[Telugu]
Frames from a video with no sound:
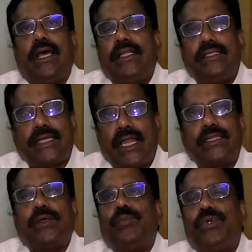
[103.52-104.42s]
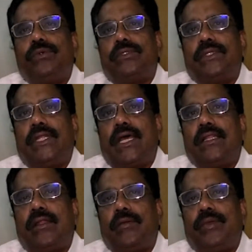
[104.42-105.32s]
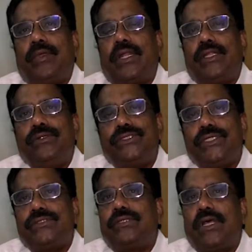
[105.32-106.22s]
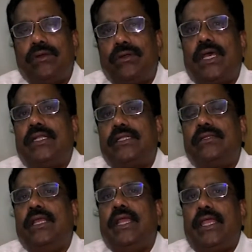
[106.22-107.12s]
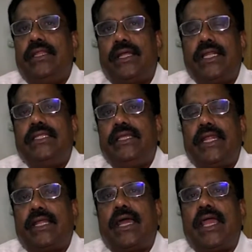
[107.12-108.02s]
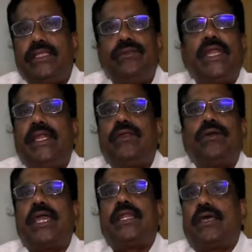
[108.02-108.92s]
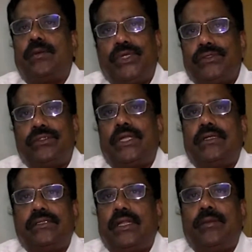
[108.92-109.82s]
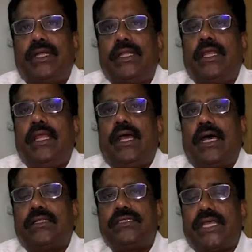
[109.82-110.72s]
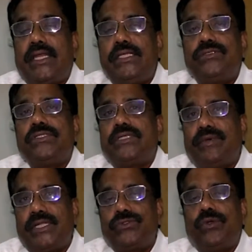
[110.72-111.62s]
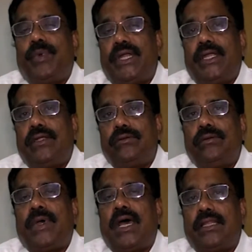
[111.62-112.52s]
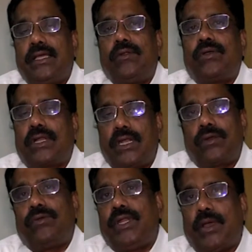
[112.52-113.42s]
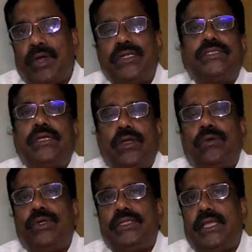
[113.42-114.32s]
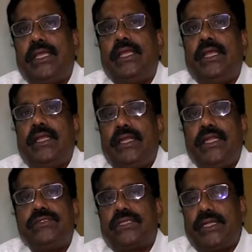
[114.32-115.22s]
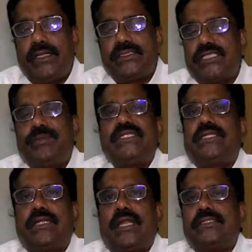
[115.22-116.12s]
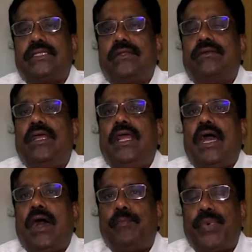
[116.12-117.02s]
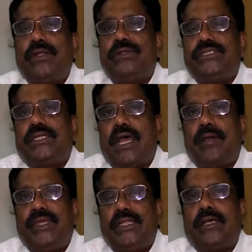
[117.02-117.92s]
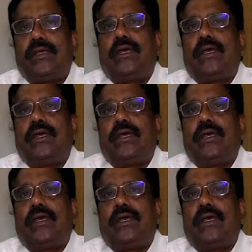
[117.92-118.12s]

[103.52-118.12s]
అది చాలా తప్పుడు నిరాధార అభియోగాలు ఎందుకు చేస్తున్నారో కూడా నాలేదు ఎందుకంటే దీని వెనక ఐద్వా లీటర్ ఒక ఆయన కనబడుతున్నాడు నిలబడి అతను సన్నీ జోసెఫ్ అనే సూపర్డెంట్ మా దగ్గర ఒక క్లర్క్ని అమానుషంగా కొడితే నేను నేను సస్పెన్షన్కి రాశాను అప్పటి నుంచి నా మీద